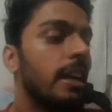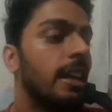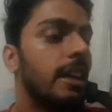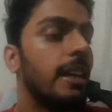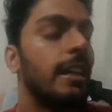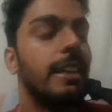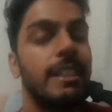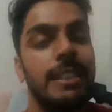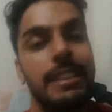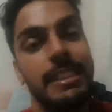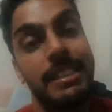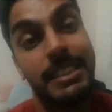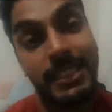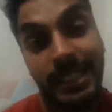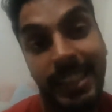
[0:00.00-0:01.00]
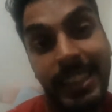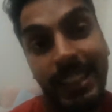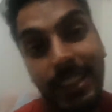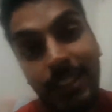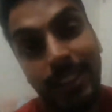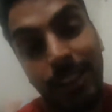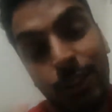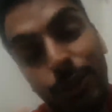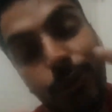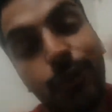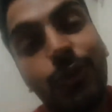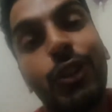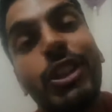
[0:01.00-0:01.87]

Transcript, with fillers: एंड टिल द टेक केयर एंड डोंट